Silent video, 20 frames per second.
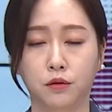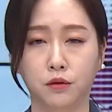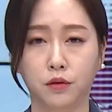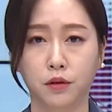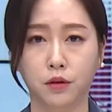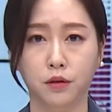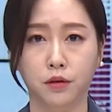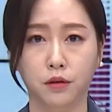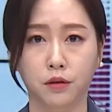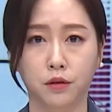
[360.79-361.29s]
네,
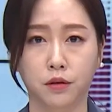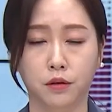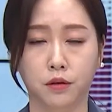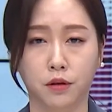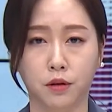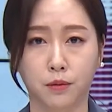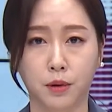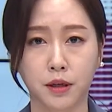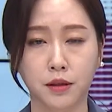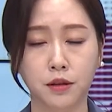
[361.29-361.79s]

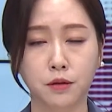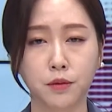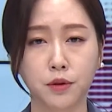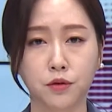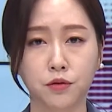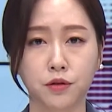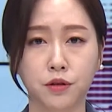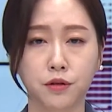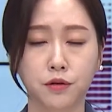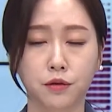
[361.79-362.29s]
그러니까
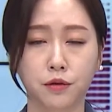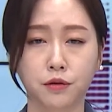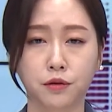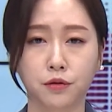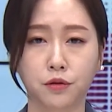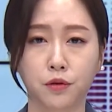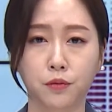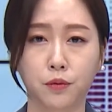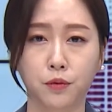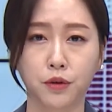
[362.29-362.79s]
말씀해주신 걸
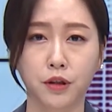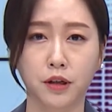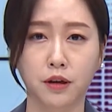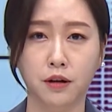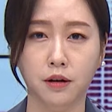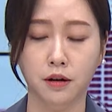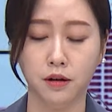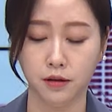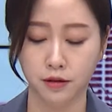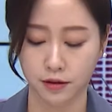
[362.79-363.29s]

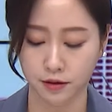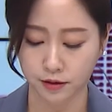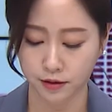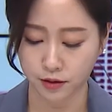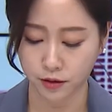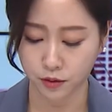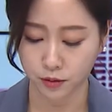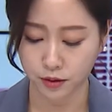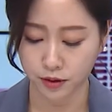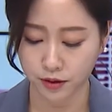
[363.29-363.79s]
들어보니까
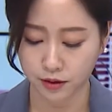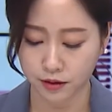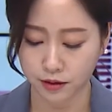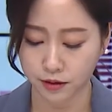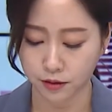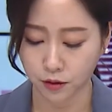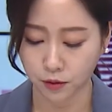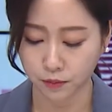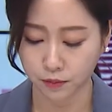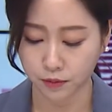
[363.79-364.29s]
실제로 이
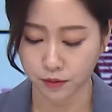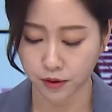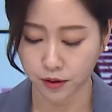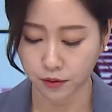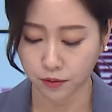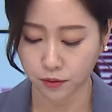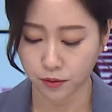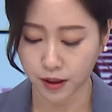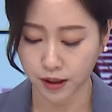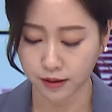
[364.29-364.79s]

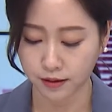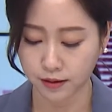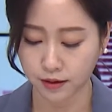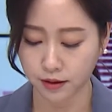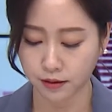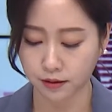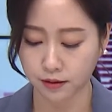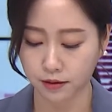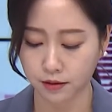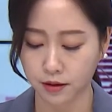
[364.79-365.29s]
직업계고
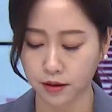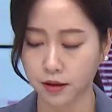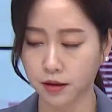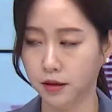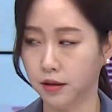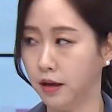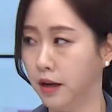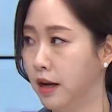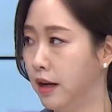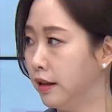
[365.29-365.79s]

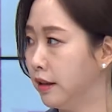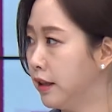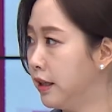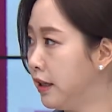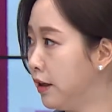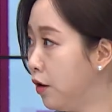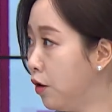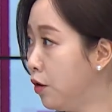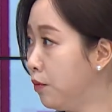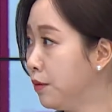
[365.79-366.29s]
학생들이
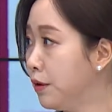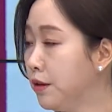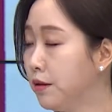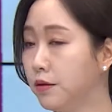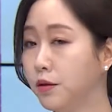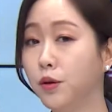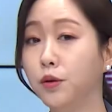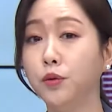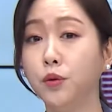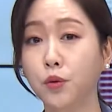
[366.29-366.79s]
기업이
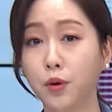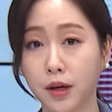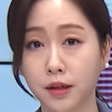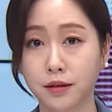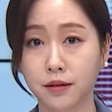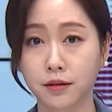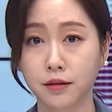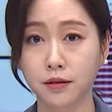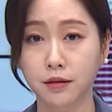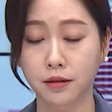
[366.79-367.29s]

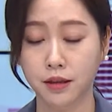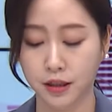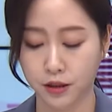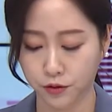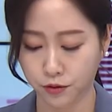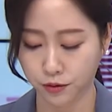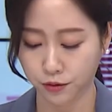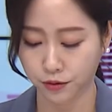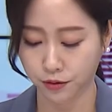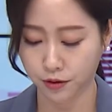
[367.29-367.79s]
선호하는
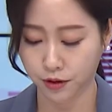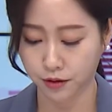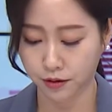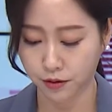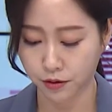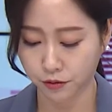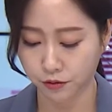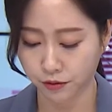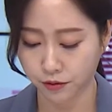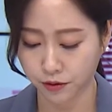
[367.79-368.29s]
기술
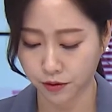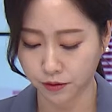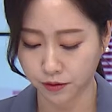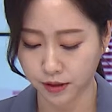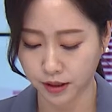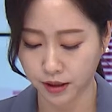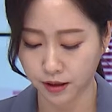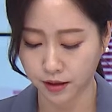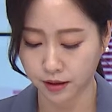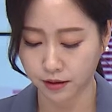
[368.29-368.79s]
인력으로
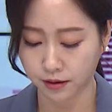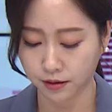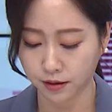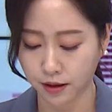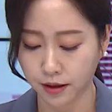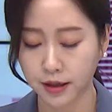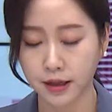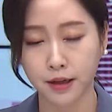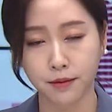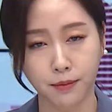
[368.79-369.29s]

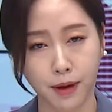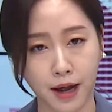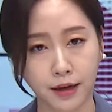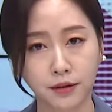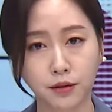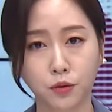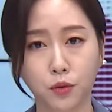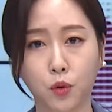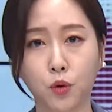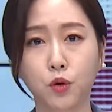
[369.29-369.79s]
성장하는데
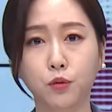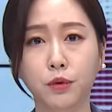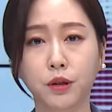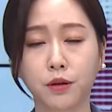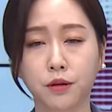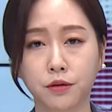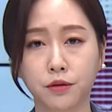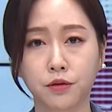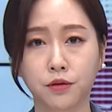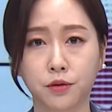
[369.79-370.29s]
많은 도움이
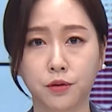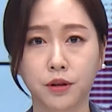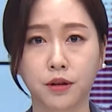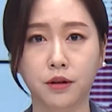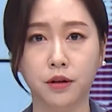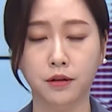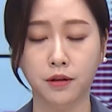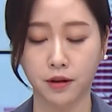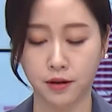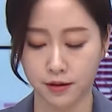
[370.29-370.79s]
됐을 수도
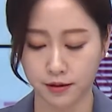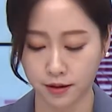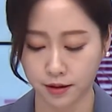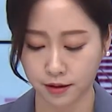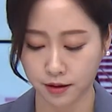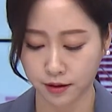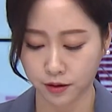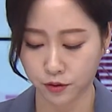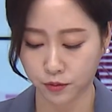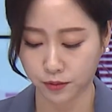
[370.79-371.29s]
있겠다라는
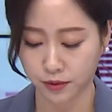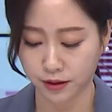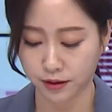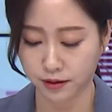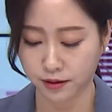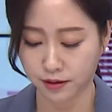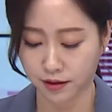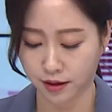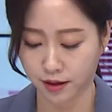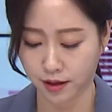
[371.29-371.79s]
생각이 좀
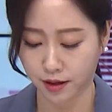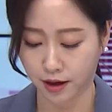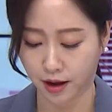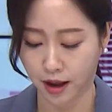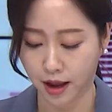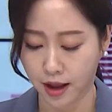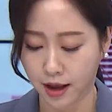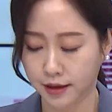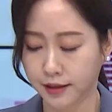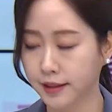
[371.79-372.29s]
드는데
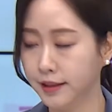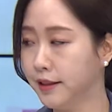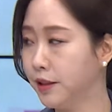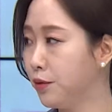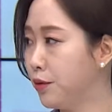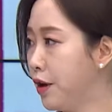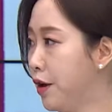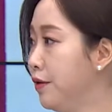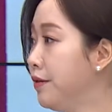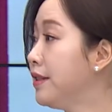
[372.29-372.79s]

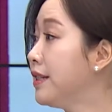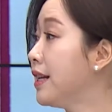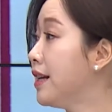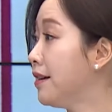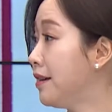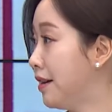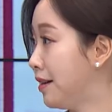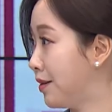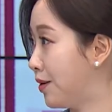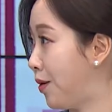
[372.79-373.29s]
실제로
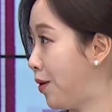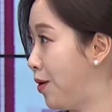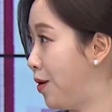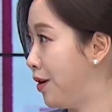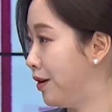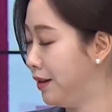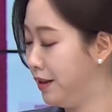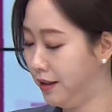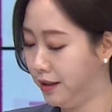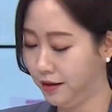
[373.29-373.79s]
현장에서
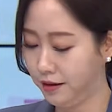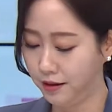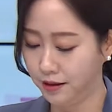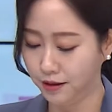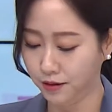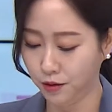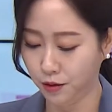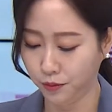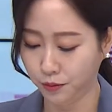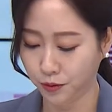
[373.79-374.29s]
이
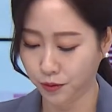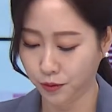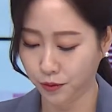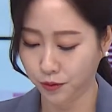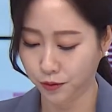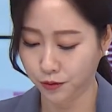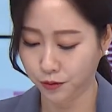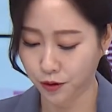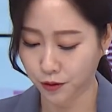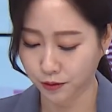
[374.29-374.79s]

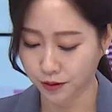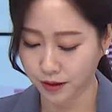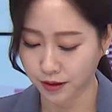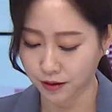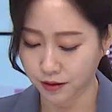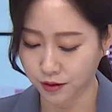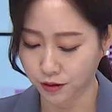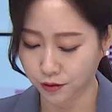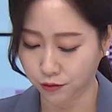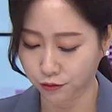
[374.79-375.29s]
직업교육
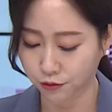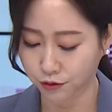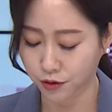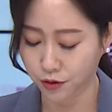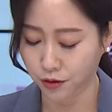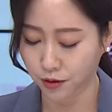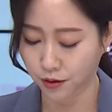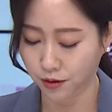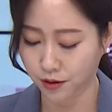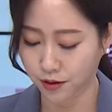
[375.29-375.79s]
혁신지구
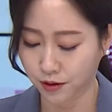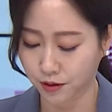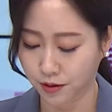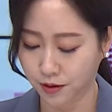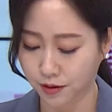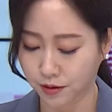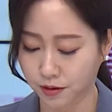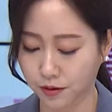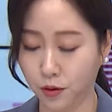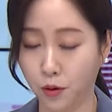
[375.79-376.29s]
운영과
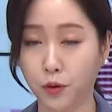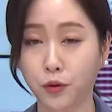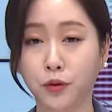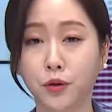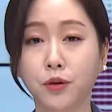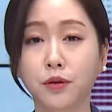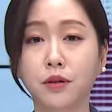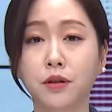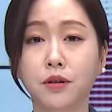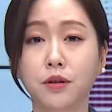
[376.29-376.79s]
관련해서는
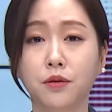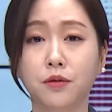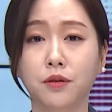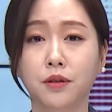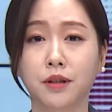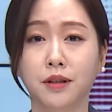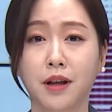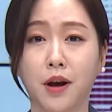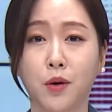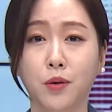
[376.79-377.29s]
어떤
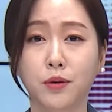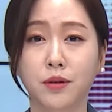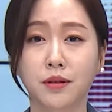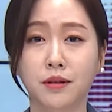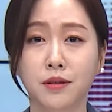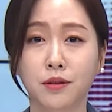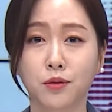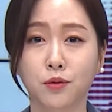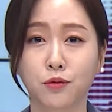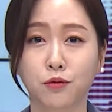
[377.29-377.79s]
의견들이
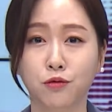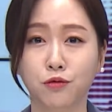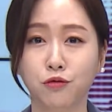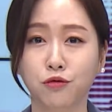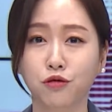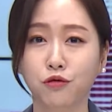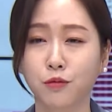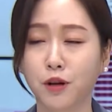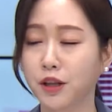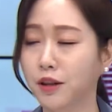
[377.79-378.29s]
나오는지 좀
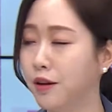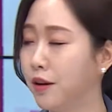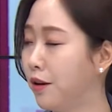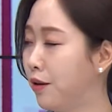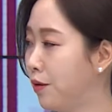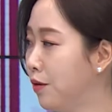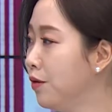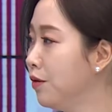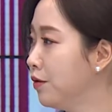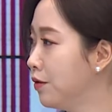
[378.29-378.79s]

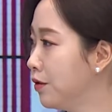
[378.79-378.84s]
궁금한데요.